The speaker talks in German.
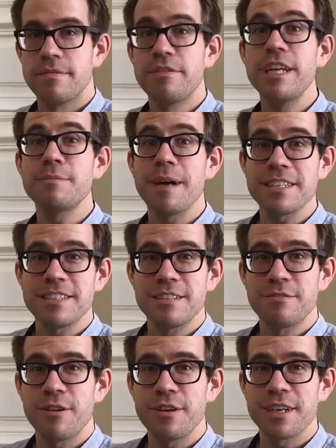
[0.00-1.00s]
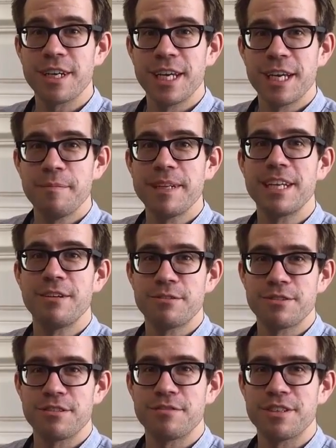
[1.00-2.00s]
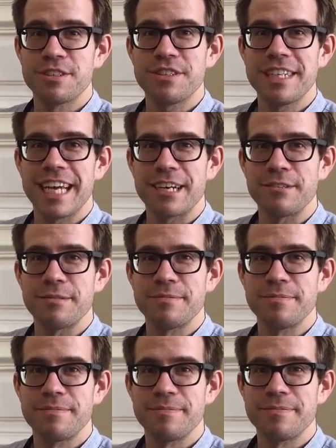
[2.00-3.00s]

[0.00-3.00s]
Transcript: Viel Spaß und Erfolg mit der Nutzung von Zotero.